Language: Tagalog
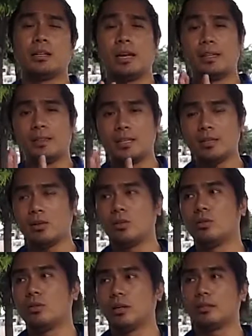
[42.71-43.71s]

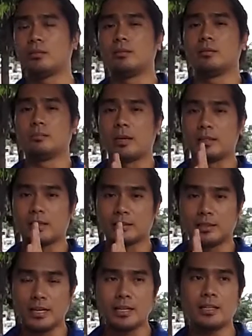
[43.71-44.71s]
NDO at product
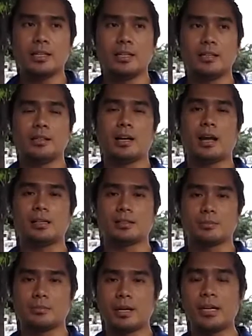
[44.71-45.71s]
training,
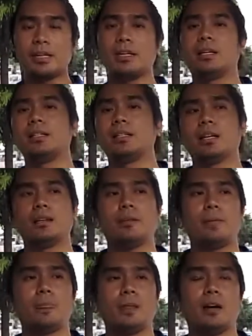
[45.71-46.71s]
ASAP training, ganyan.
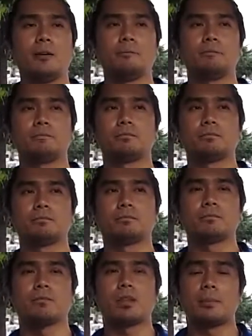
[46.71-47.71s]
Um,
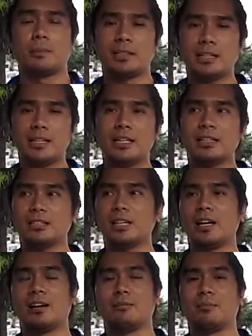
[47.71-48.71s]
madali lang
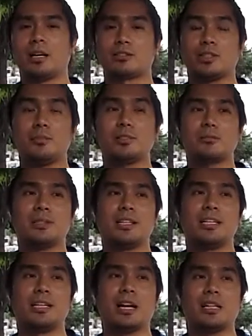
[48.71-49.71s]
siya. Actually, mas
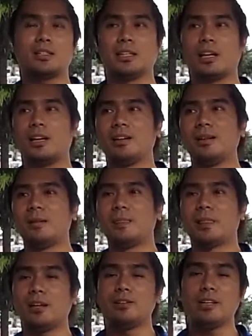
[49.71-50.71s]
madali nga kasi nga,
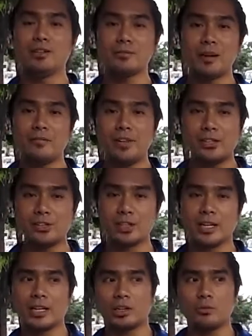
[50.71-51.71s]
lalo na itong mga videos
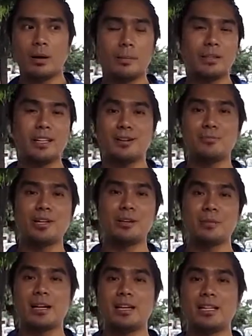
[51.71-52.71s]
na ganito, papadala mo lang
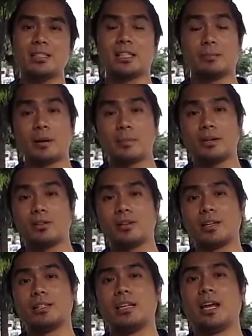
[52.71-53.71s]
yung mga links eh,
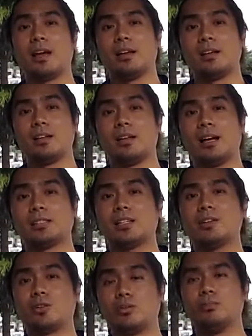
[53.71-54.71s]
papanoorin nila as a
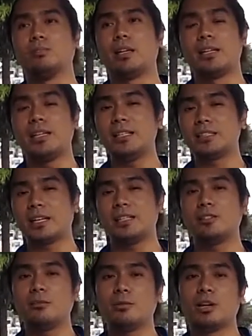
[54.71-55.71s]
group, and eh,
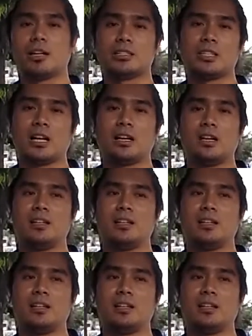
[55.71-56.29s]
i-schedule mo lang siya.